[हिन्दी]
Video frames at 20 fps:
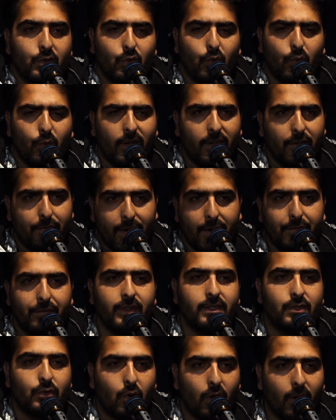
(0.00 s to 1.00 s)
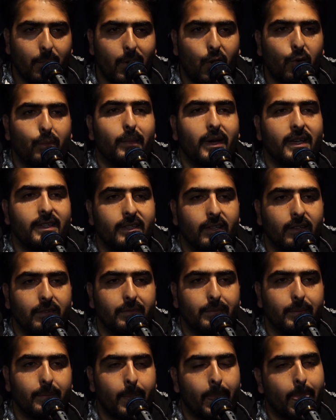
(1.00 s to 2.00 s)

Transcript: सो इफ़ आई फर्स्ट टॉक अबाउट माई सेल्फ